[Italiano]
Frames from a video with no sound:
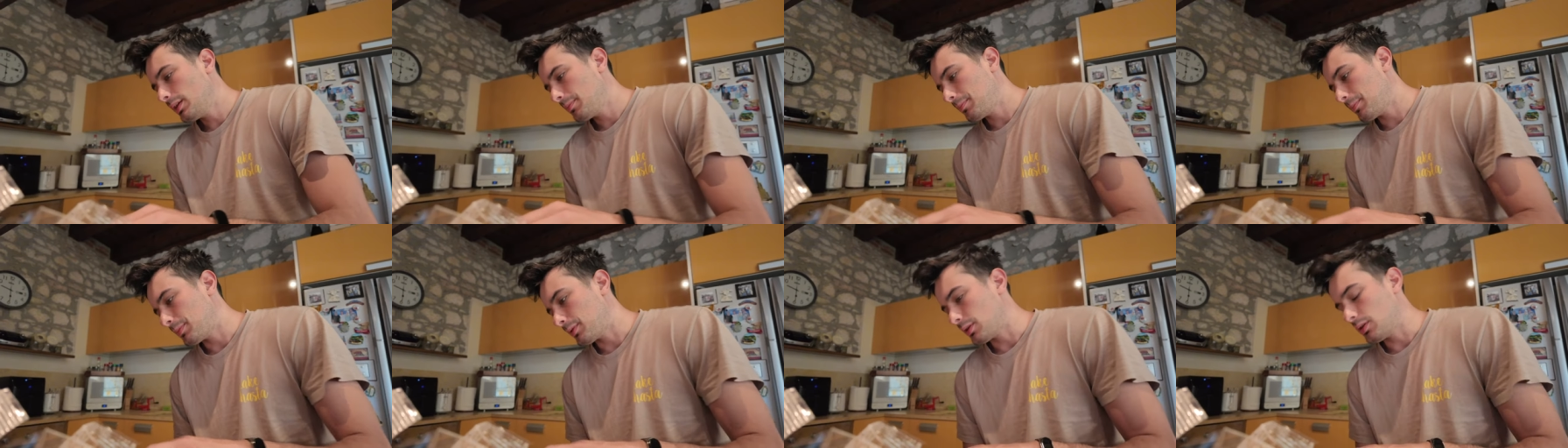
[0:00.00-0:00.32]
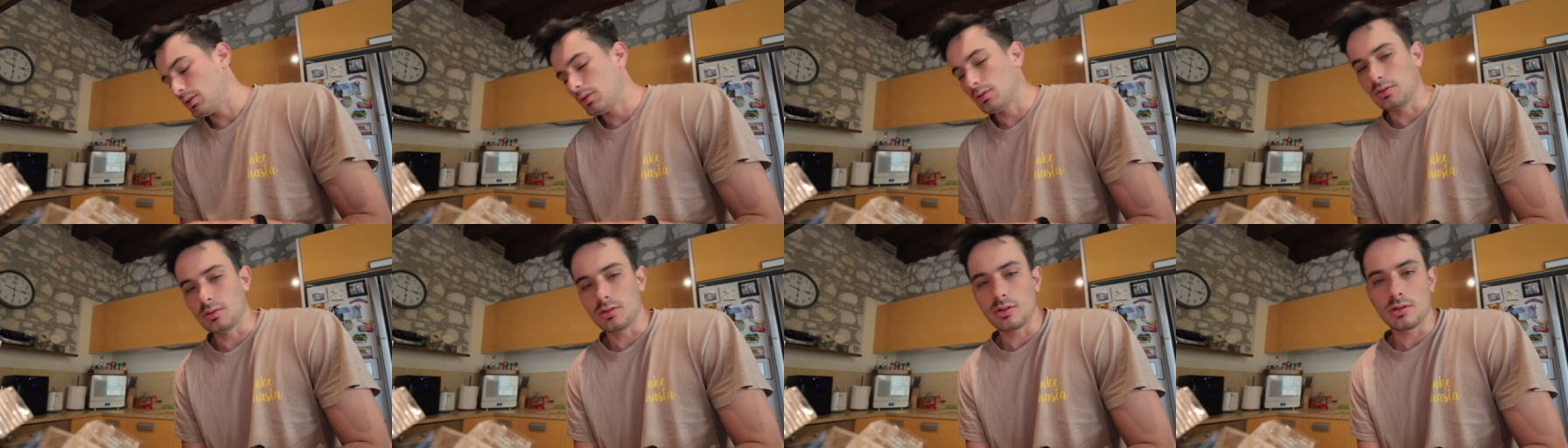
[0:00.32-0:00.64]

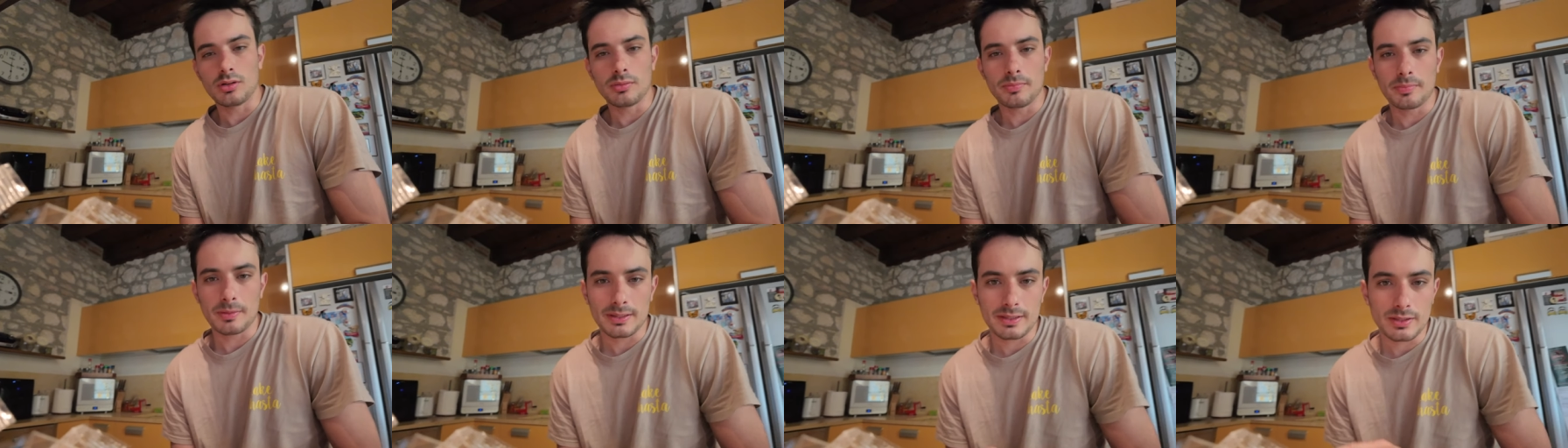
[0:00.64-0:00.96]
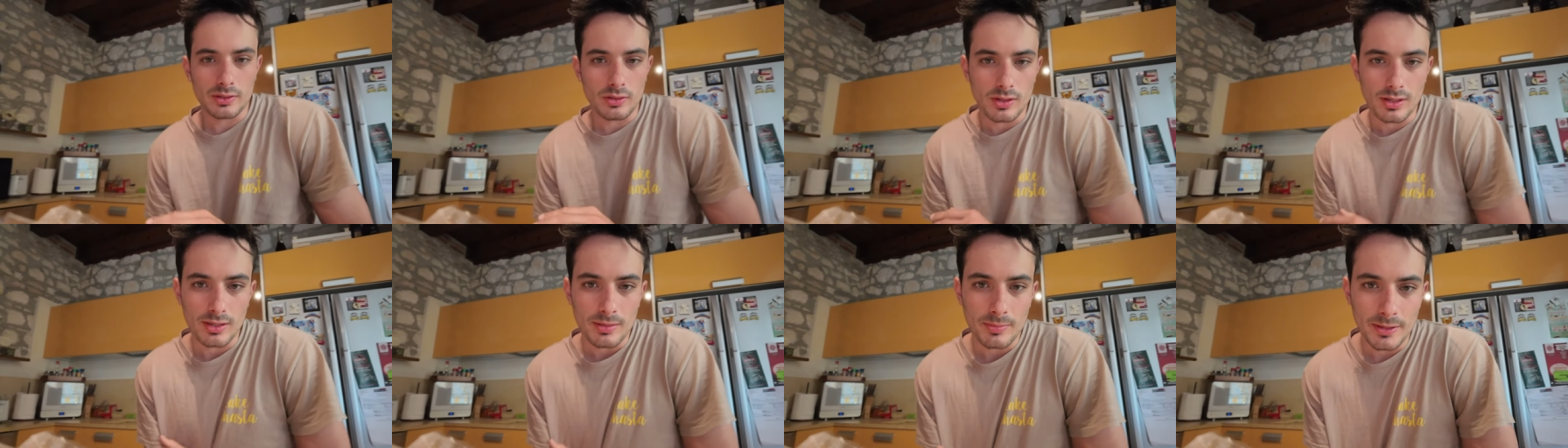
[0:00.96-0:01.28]
però non ho
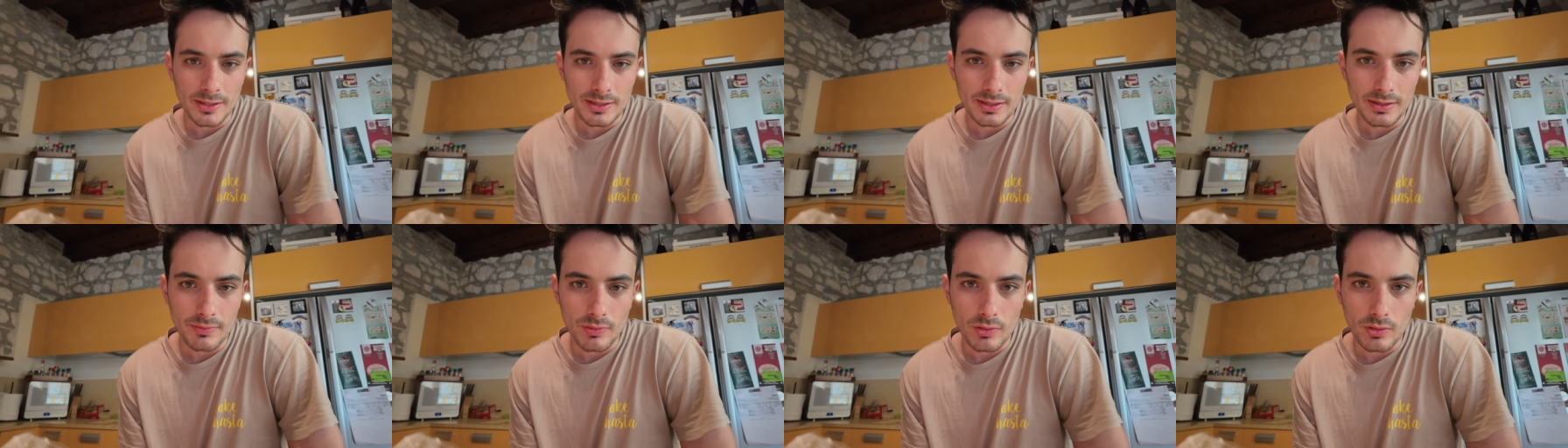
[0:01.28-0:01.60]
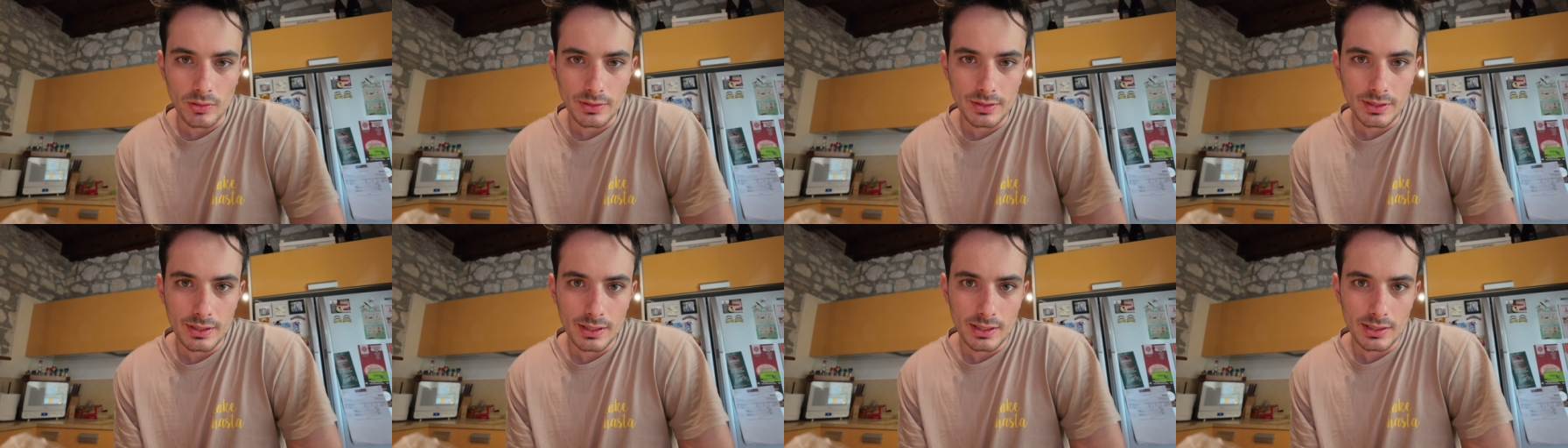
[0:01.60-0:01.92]
particolarmente
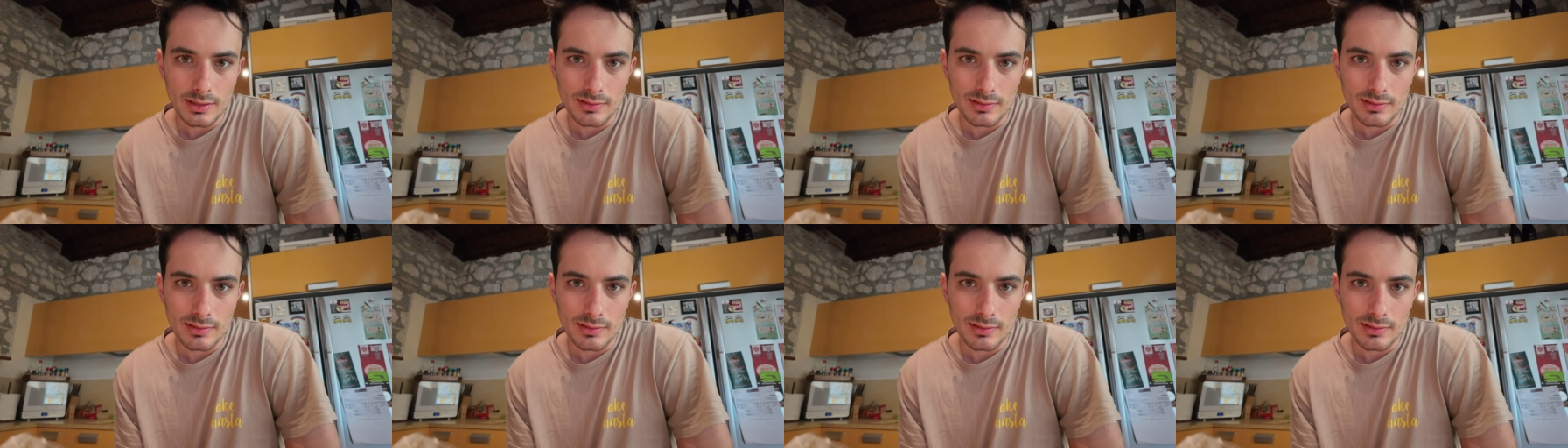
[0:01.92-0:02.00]
voglia,